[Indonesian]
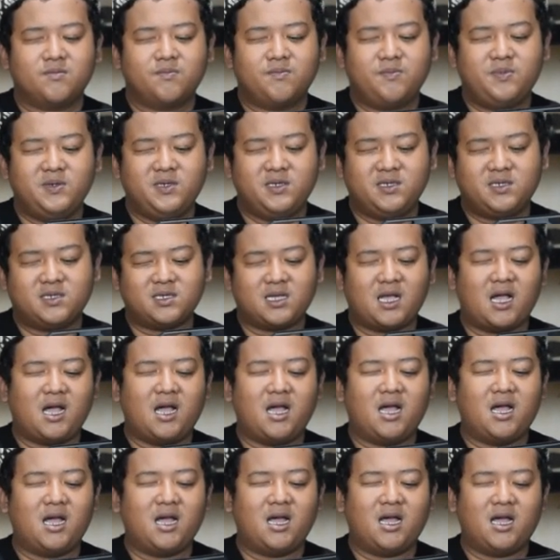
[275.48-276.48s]
bisa
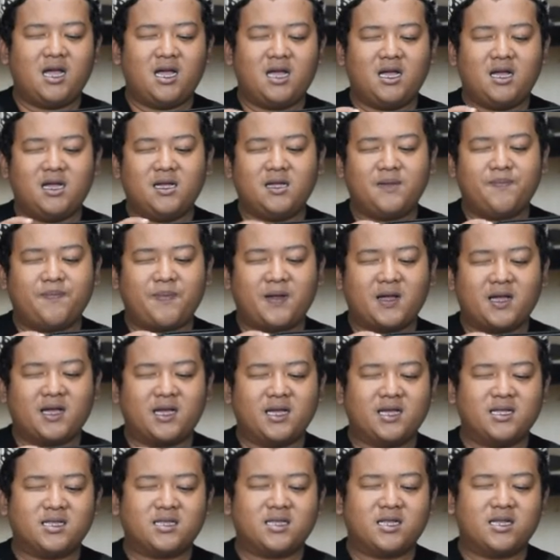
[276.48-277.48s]

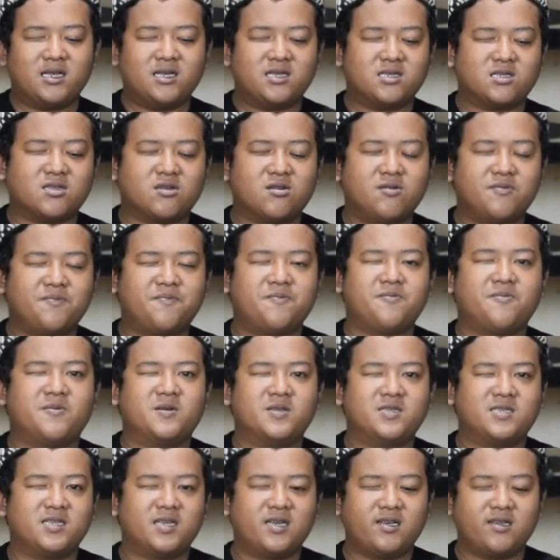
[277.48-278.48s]
pakai teleskop
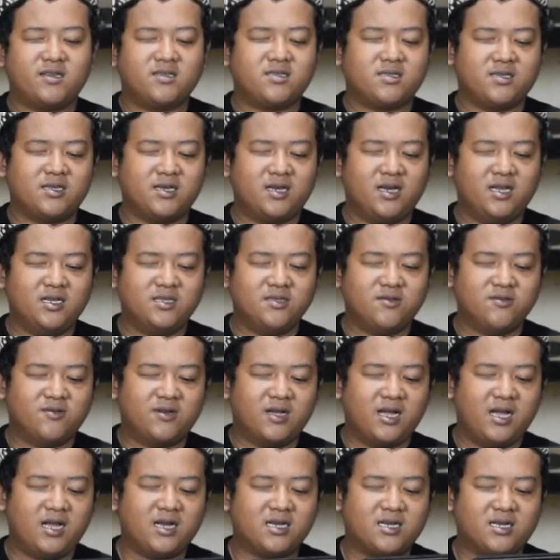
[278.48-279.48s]
kecil-kecilan
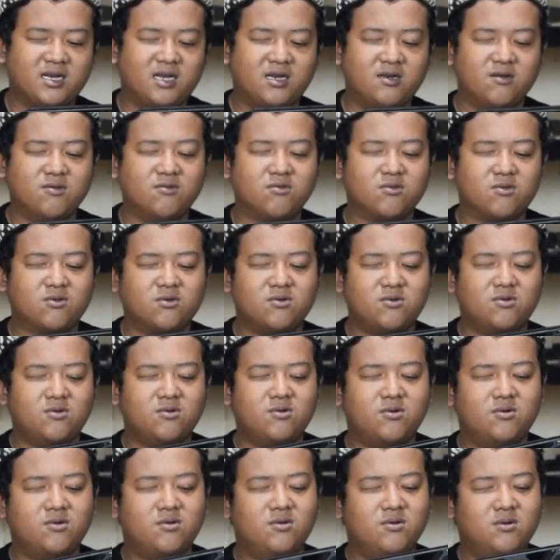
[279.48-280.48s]
juga dan untuk
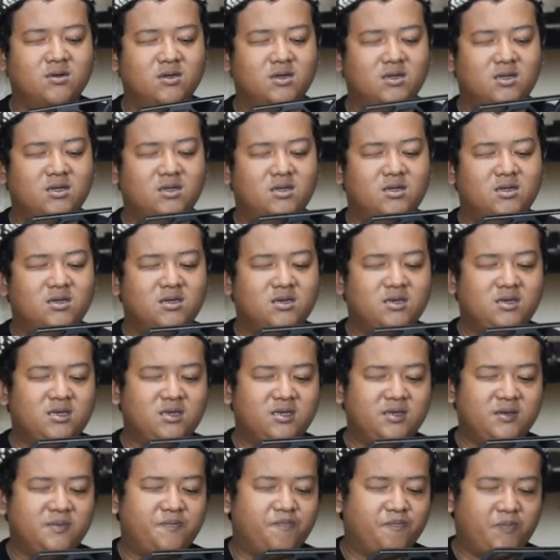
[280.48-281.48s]

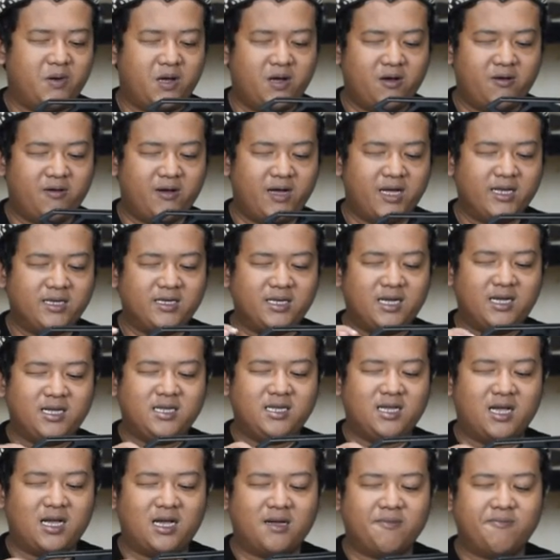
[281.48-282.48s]
di
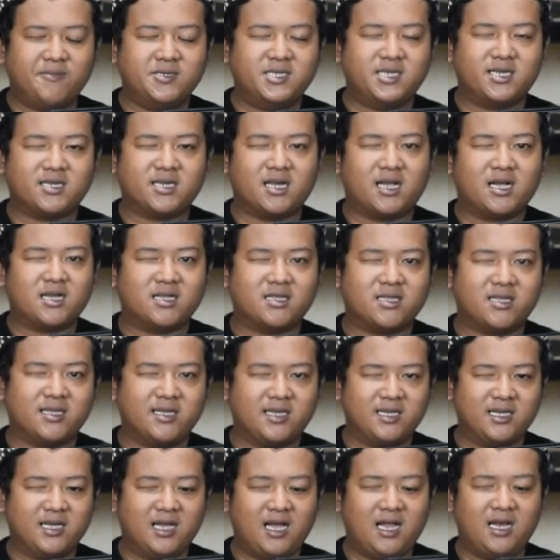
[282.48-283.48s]
bawahnya yang masa
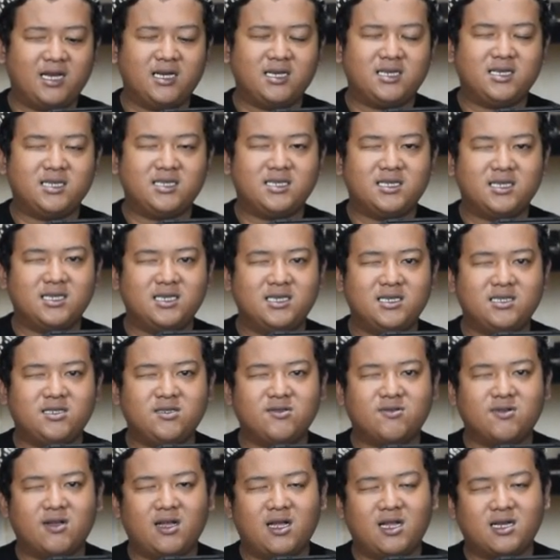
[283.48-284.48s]
ketinggian di sini
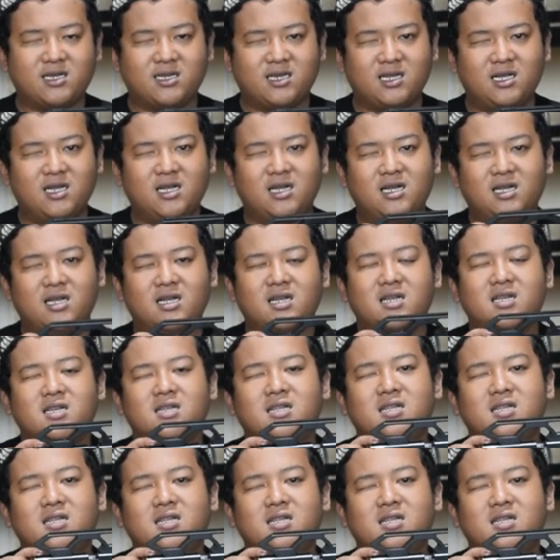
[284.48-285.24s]
juga ada